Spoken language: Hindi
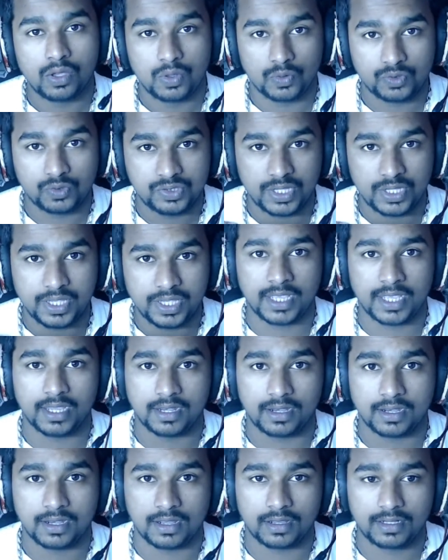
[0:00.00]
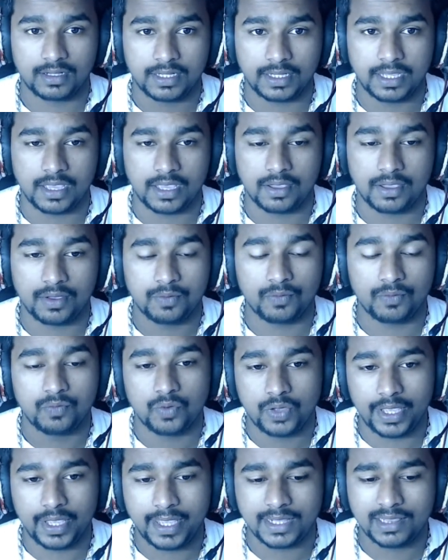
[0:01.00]
उससे ही करना ठीक है
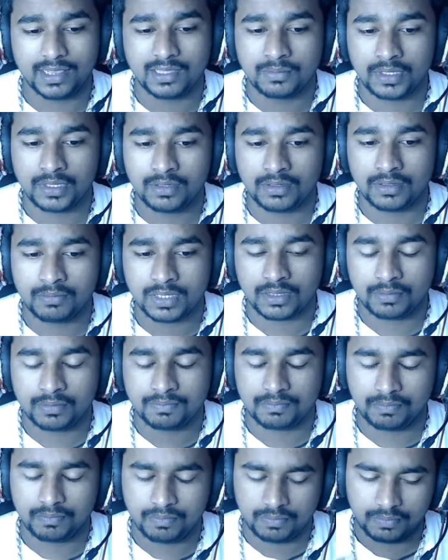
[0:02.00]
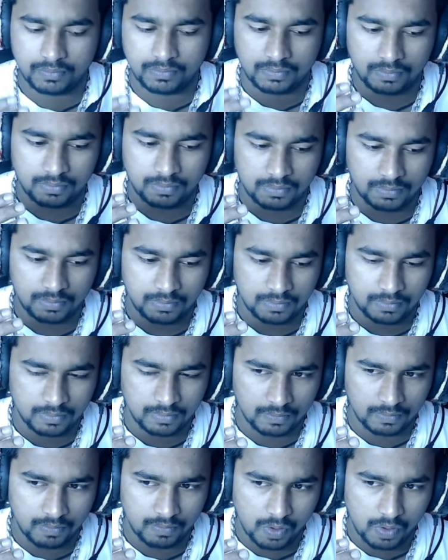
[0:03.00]
वो एकदम ही मतलब
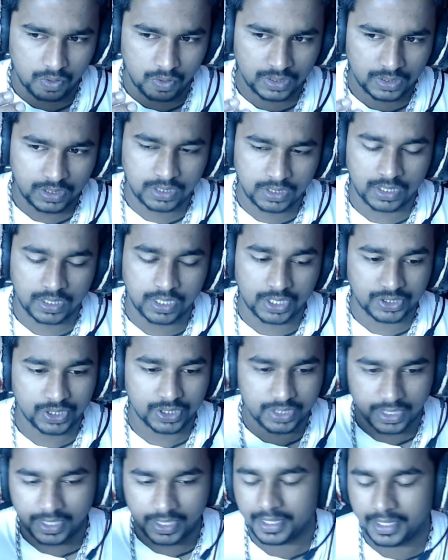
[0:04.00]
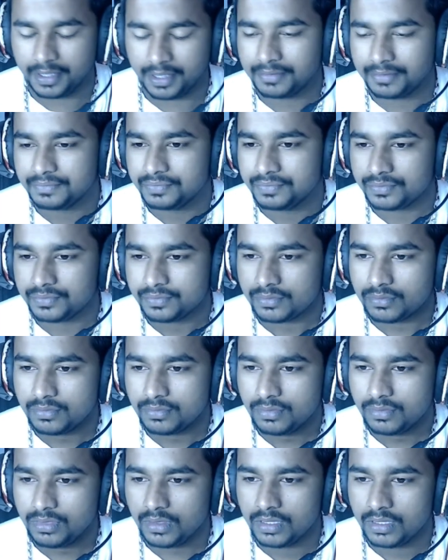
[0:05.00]
बहुत ही अच्छा तरीका है
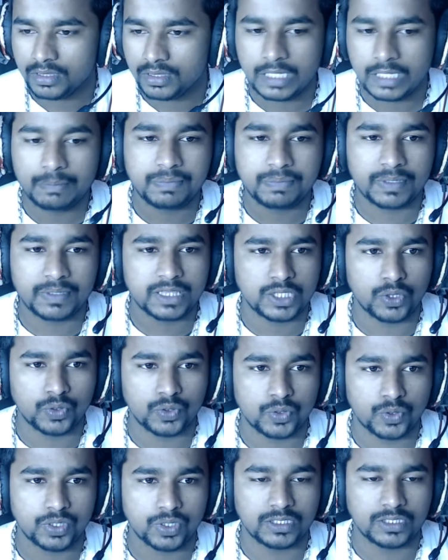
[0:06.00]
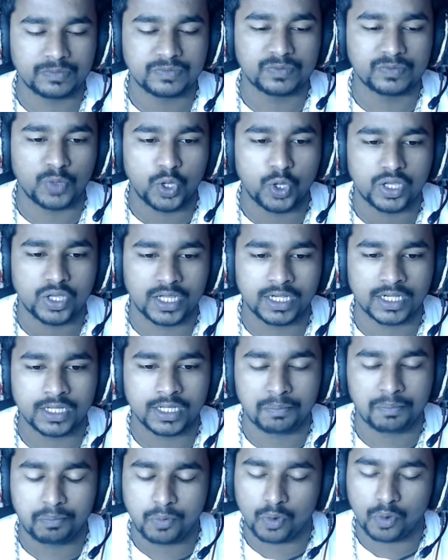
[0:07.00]
तीन पत्ती अक्टोर की चिप्स बॉय करने का
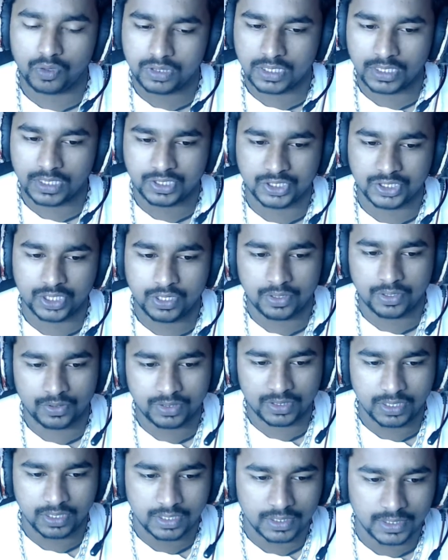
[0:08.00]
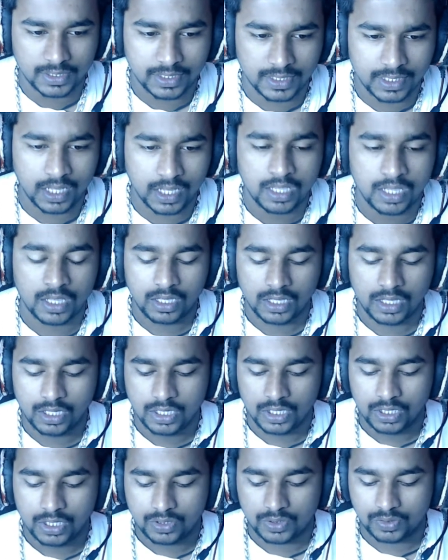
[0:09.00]
बहुत ही अच्छा और तगड़ा तरीका
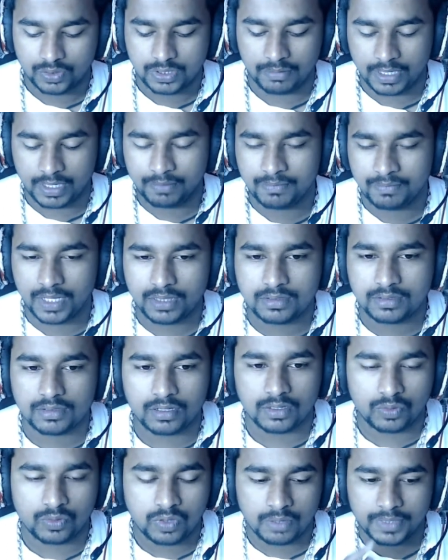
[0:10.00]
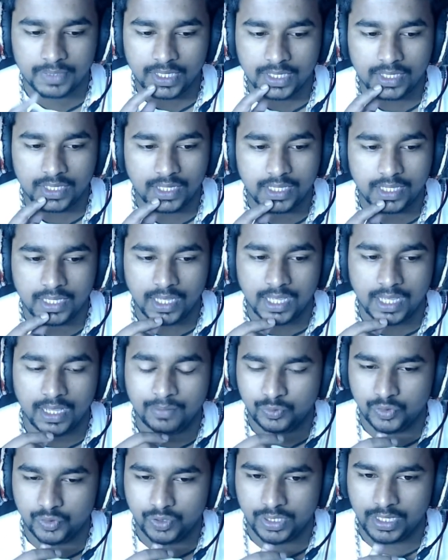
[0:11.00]
है तो उसके बारे में बात करूँगा मैं कि आप
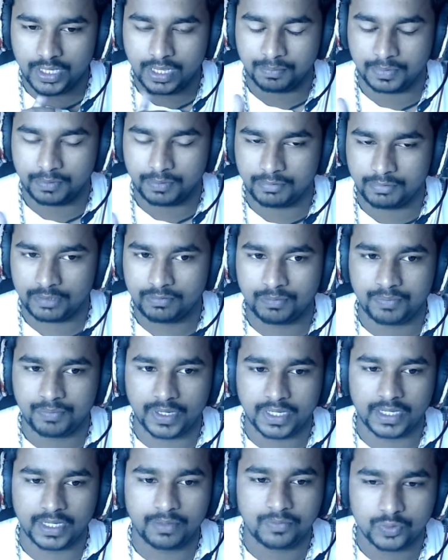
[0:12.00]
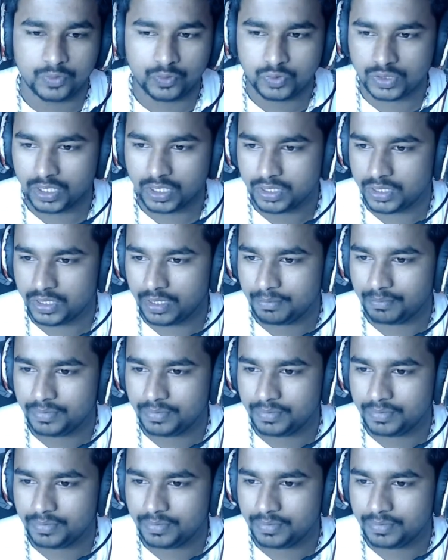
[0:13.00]
जो है आपके पास में पेटीएम यूज़ करते हैं आप